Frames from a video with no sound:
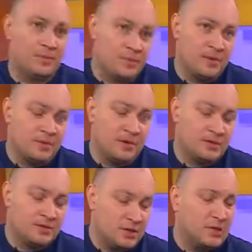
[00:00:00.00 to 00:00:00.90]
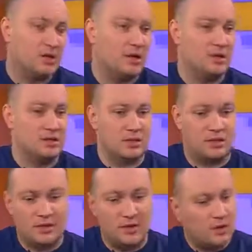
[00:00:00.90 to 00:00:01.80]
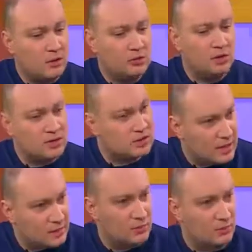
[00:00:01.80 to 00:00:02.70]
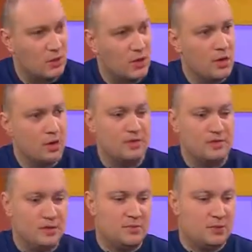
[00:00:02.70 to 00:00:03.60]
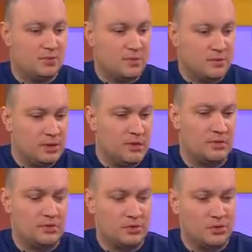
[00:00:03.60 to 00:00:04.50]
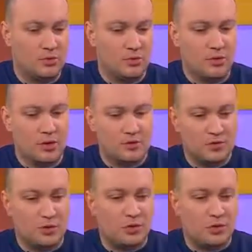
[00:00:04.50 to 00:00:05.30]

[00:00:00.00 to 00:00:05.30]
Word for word: производить анализы, или давать какую-то оценку – всем этим событиям, поскольку все